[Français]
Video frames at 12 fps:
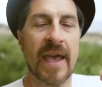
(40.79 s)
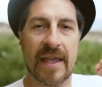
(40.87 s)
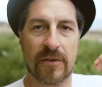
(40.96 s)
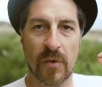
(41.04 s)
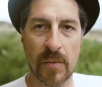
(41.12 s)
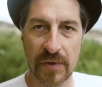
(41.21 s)

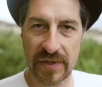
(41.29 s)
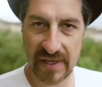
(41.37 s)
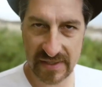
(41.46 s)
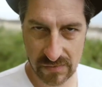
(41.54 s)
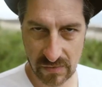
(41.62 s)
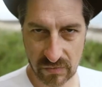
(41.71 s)
et demander
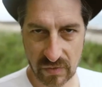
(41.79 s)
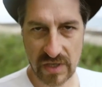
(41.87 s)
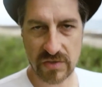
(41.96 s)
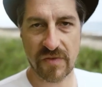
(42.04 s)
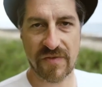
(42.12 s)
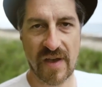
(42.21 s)
à son
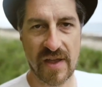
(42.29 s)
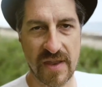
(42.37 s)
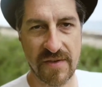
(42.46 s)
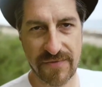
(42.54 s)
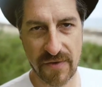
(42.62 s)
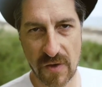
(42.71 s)
entourage de faire un
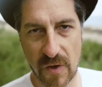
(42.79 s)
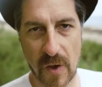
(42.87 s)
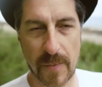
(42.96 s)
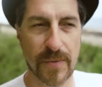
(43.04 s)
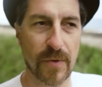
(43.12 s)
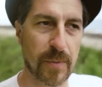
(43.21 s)

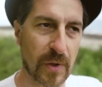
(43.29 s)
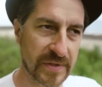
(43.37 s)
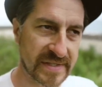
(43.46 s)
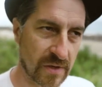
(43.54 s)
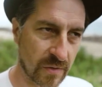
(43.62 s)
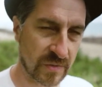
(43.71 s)
effort pour
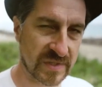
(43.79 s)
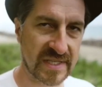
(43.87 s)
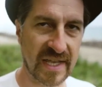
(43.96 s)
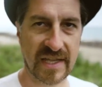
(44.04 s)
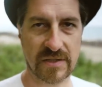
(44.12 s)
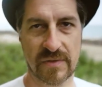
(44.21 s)
prendre ça en
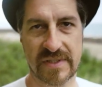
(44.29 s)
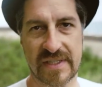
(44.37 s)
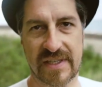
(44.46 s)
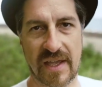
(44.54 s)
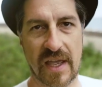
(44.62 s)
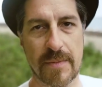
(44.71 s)
considération, etc.,